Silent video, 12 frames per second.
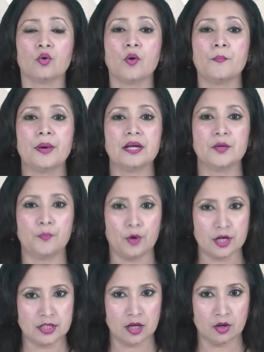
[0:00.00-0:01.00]
পরিচালক
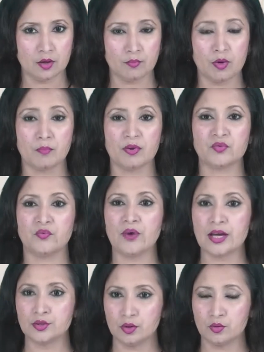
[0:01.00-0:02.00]
মোহাম্মদ ফাইজুল করিম
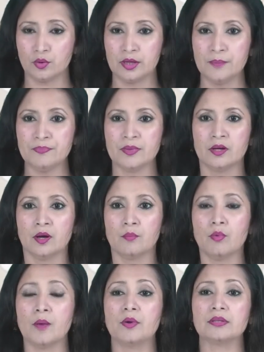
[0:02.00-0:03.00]
মোহাম্মদ
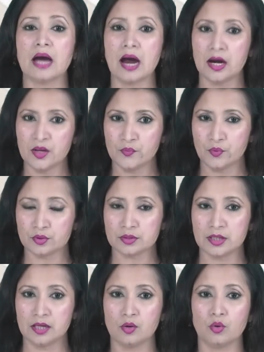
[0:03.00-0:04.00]
আরিফ হোসেন ও
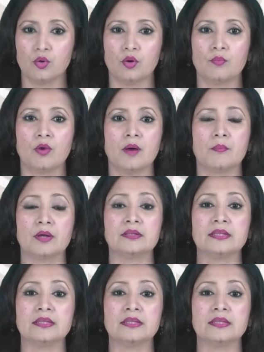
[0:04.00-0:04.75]
মোহাম্মদ নাসির বিন